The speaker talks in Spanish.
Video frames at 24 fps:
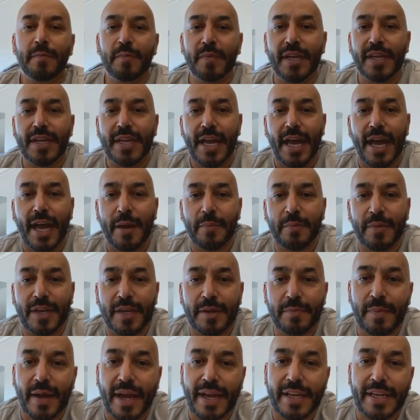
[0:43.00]
Miriam
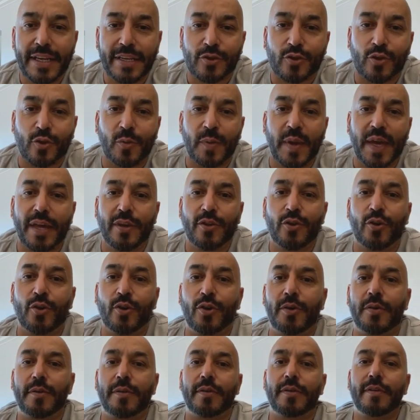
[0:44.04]
Imani
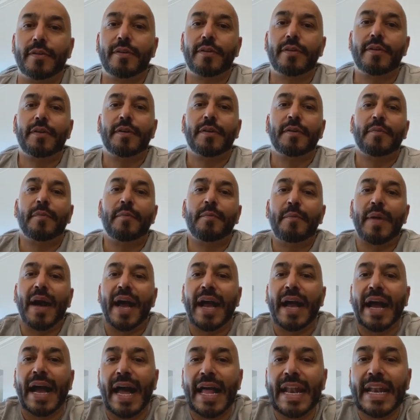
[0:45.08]
Escobedo,
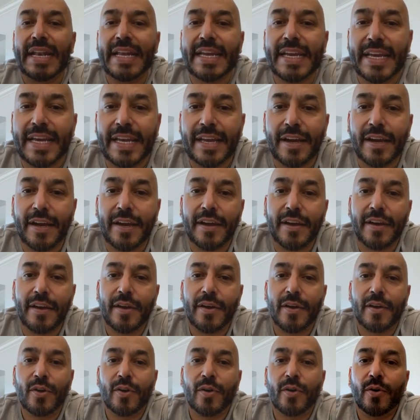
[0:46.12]
Magali,
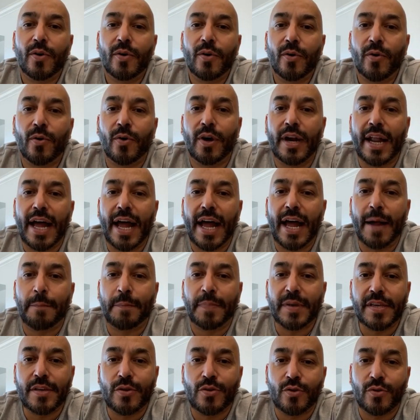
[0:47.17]

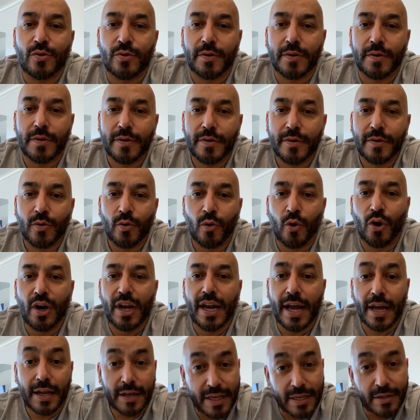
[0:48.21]
Ora Pillo,
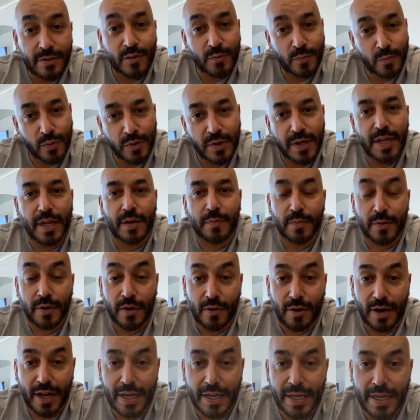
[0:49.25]
Hola quiso poner,
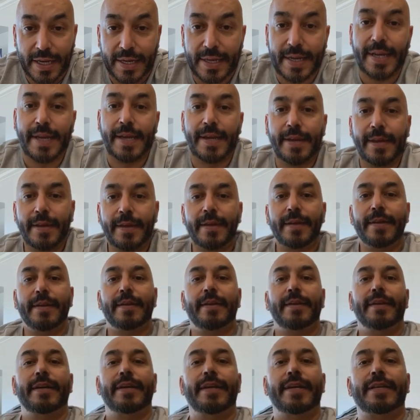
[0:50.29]
pero la R.
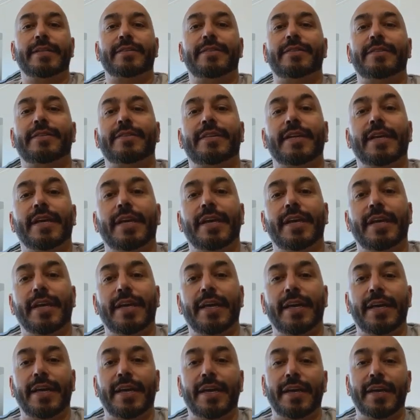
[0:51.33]

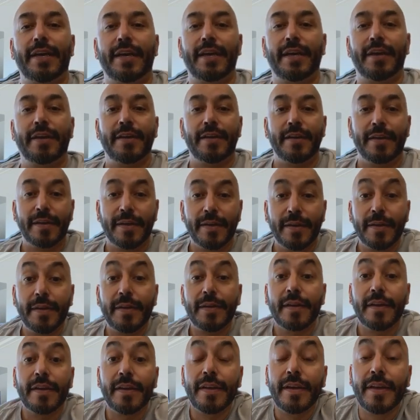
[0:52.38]
Este.
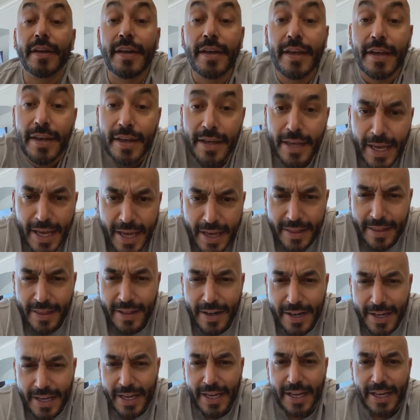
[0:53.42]
Eh,
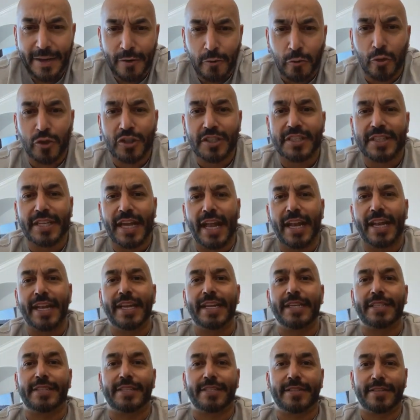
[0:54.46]
Edlin
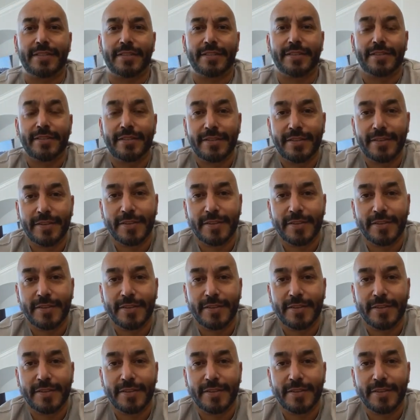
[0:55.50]
González.